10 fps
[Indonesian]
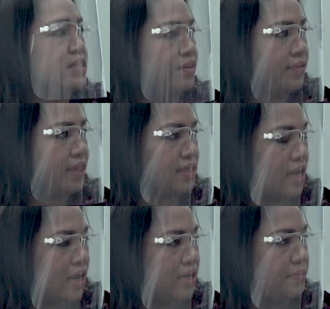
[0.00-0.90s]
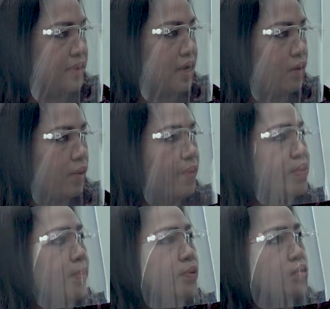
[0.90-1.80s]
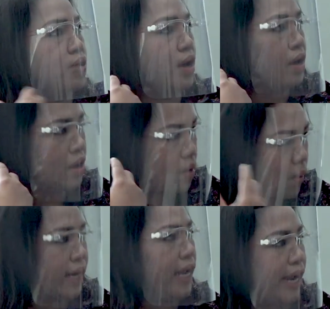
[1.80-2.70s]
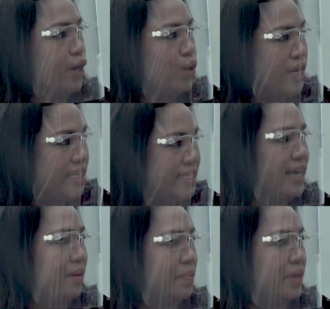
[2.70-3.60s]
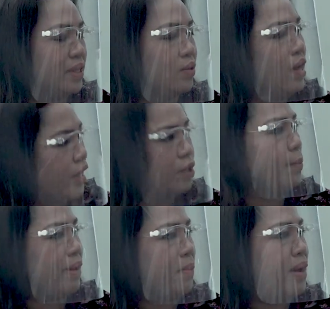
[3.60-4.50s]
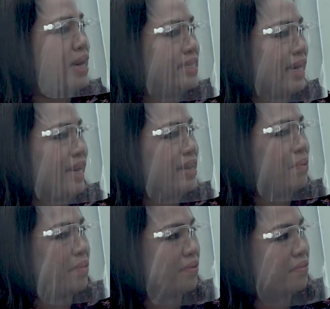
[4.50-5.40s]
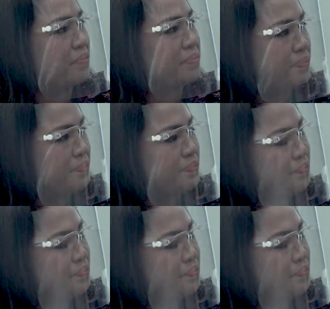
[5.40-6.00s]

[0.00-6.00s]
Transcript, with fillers: sivitas akademik tidak. UM, tapi juga iya. warga Indonesia. Ya. Itu bagaimana caranya, Pak? Uh,